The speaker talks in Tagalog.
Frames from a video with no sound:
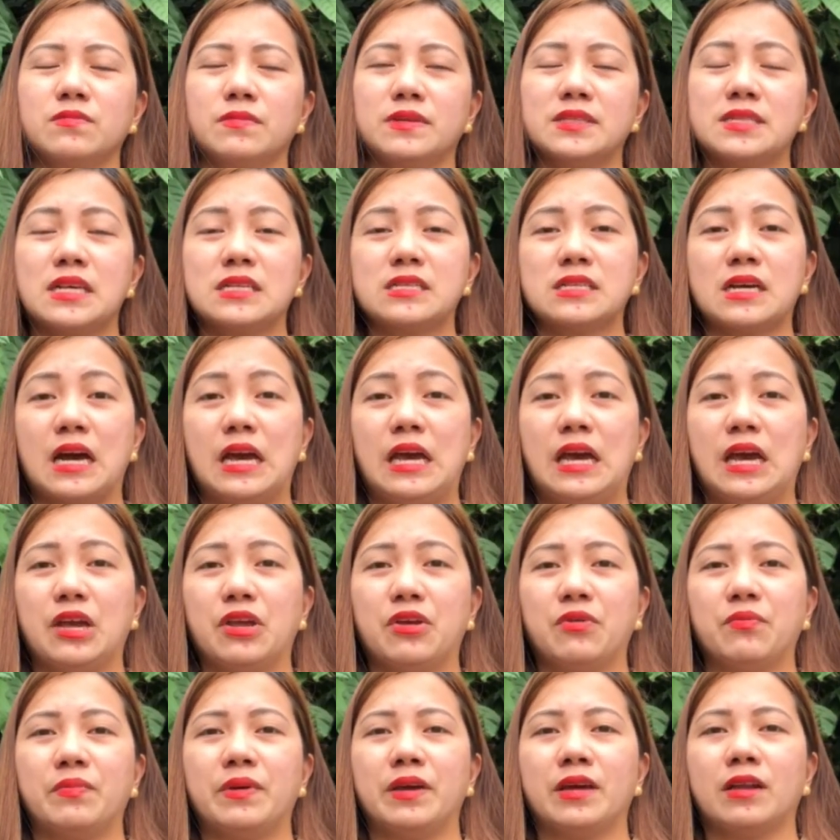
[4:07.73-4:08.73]
Sasayang
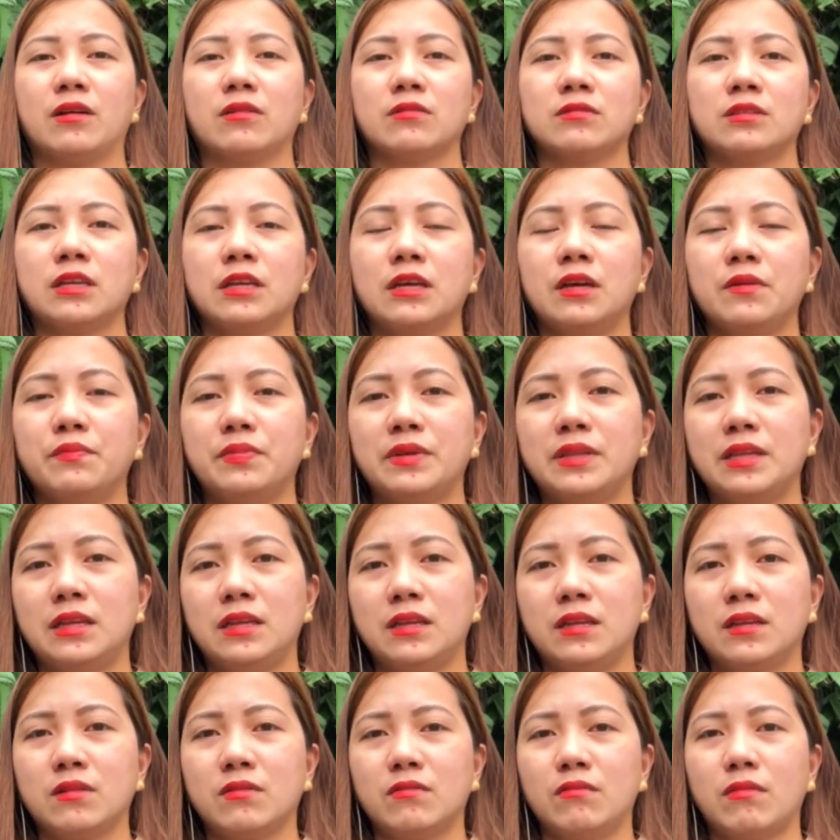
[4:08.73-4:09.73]
yung pera ko. Talagang
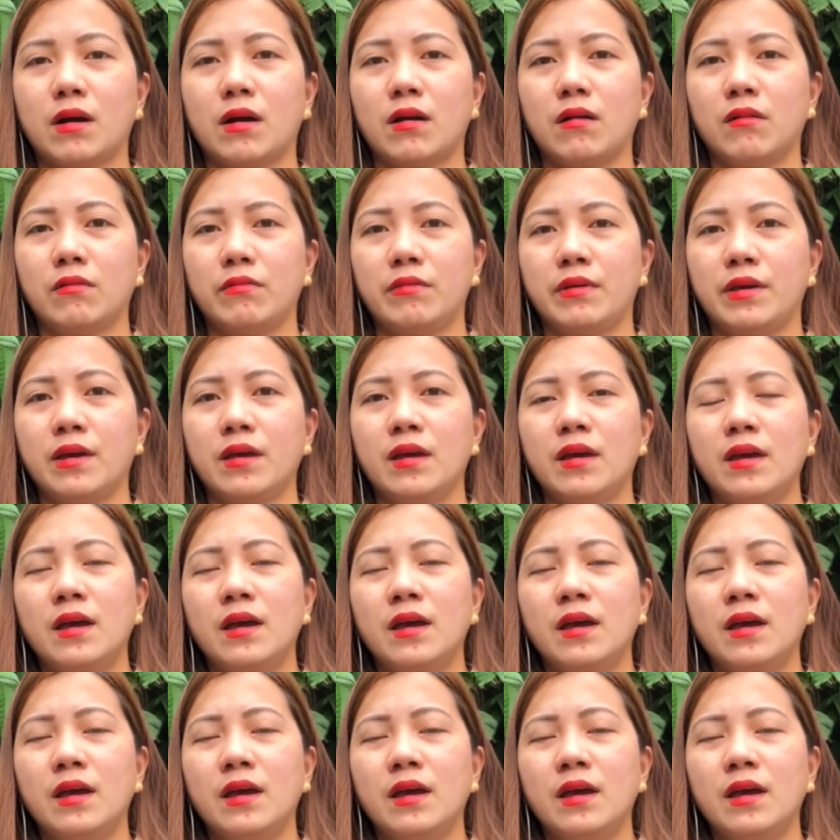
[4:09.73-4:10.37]
pinilit ko makauwi.